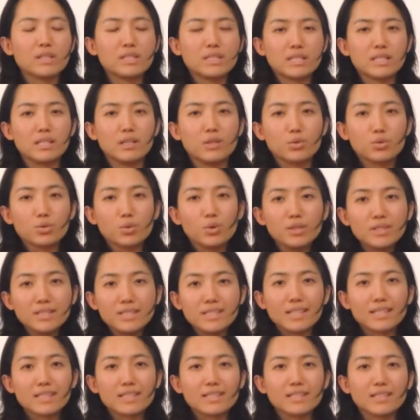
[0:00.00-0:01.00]
记了春
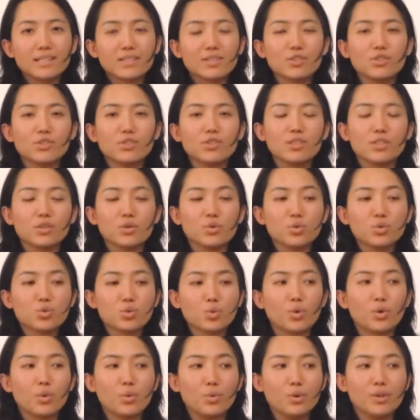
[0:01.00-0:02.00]
节这件事情，
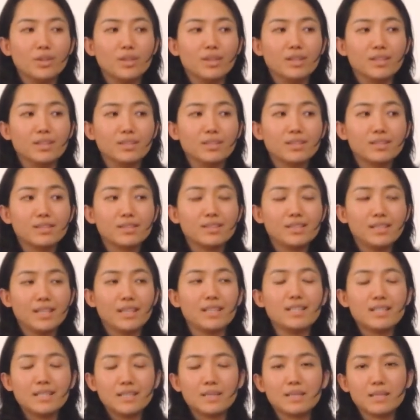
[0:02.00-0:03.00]
所以我的
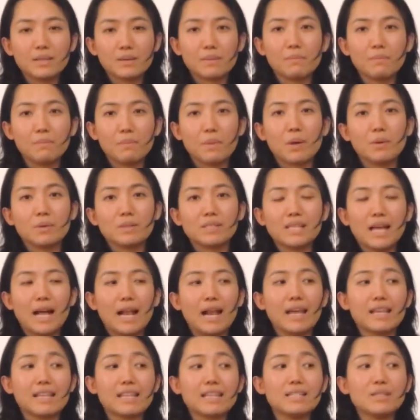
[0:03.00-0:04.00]
签证进没有
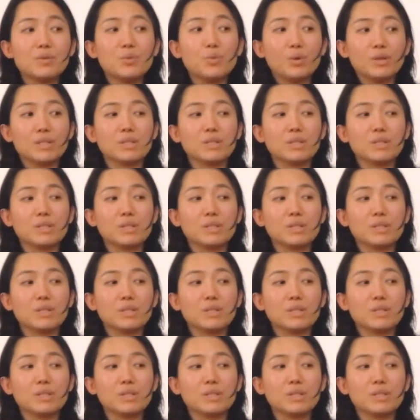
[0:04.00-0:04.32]
下来。但是我已